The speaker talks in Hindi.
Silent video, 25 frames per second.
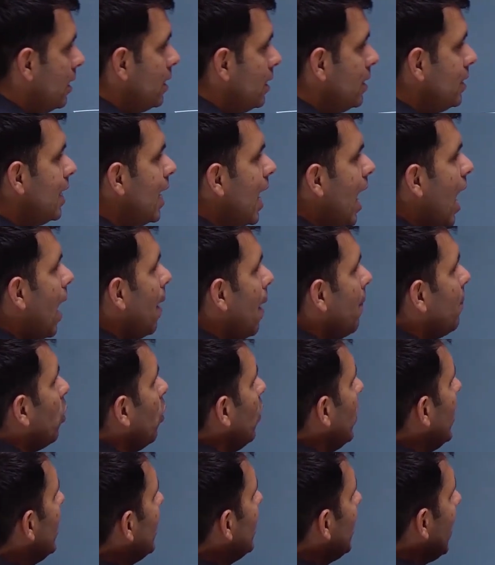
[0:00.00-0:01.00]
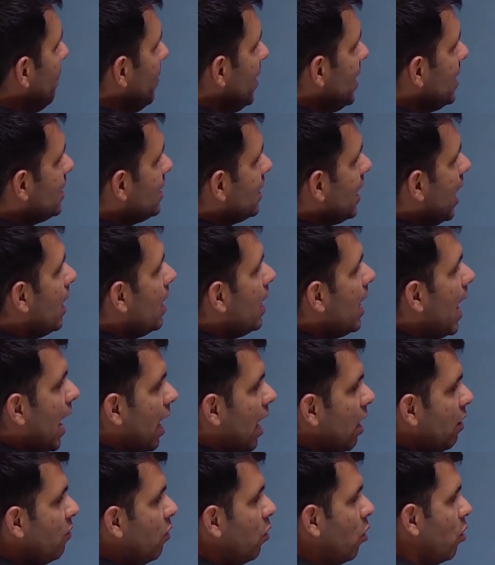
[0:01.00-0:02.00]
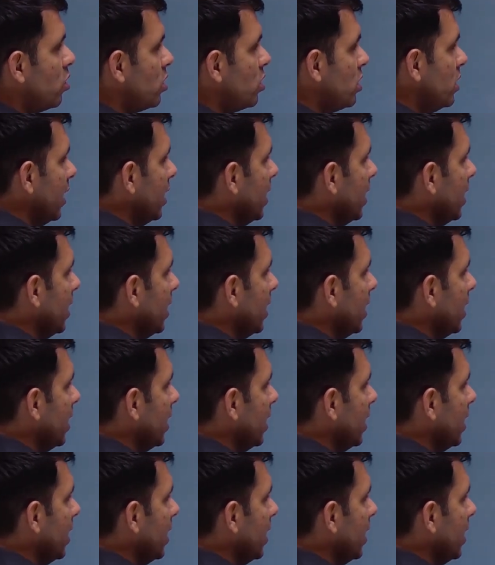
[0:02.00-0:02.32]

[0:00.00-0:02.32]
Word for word: ये आपको इनके बीच का नेट फोर्स दे